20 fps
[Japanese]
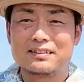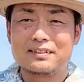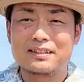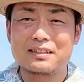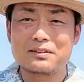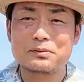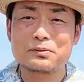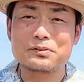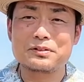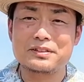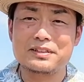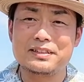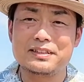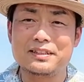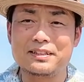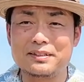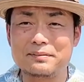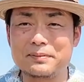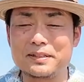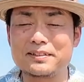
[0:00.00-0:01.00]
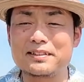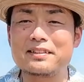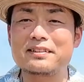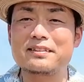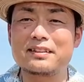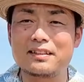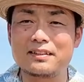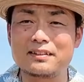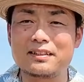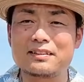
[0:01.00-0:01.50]
天国に召され
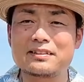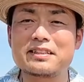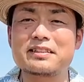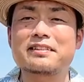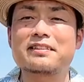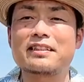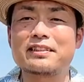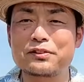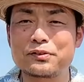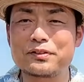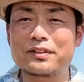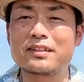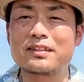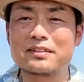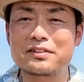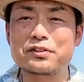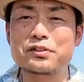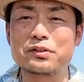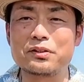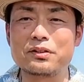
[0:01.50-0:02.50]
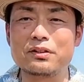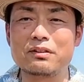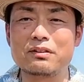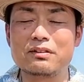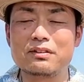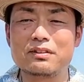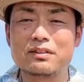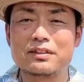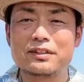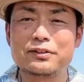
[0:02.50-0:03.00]
た大切な人の話を
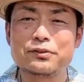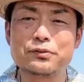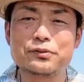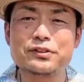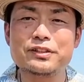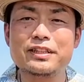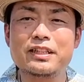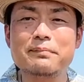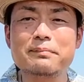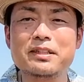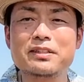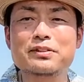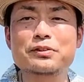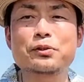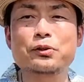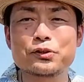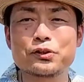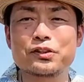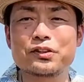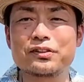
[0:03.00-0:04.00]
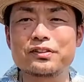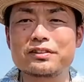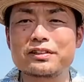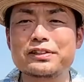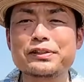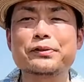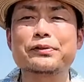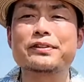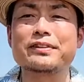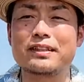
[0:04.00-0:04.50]
人に言えば言うほど
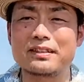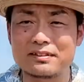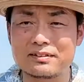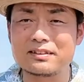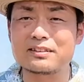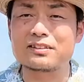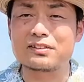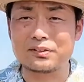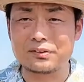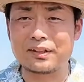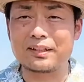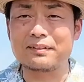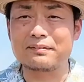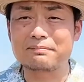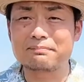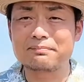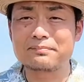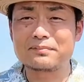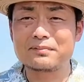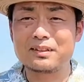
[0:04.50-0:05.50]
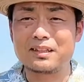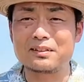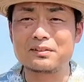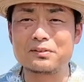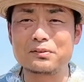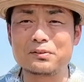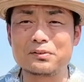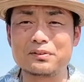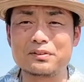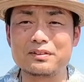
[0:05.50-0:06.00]
供養になるんですよね。あ
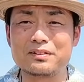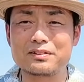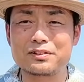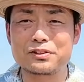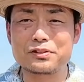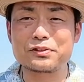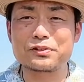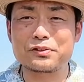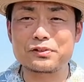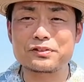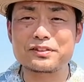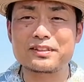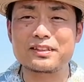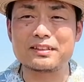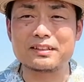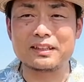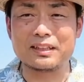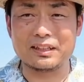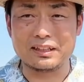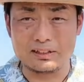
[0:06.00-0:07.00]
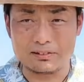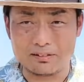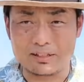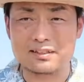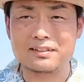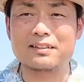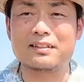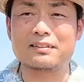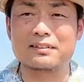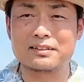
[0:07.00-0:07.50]
の住職さんに言わ
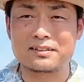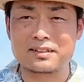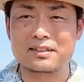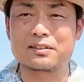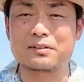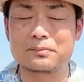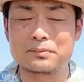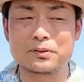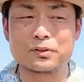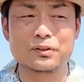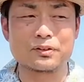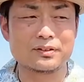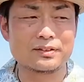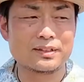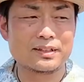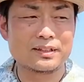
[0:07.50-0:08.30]
れたんですけども、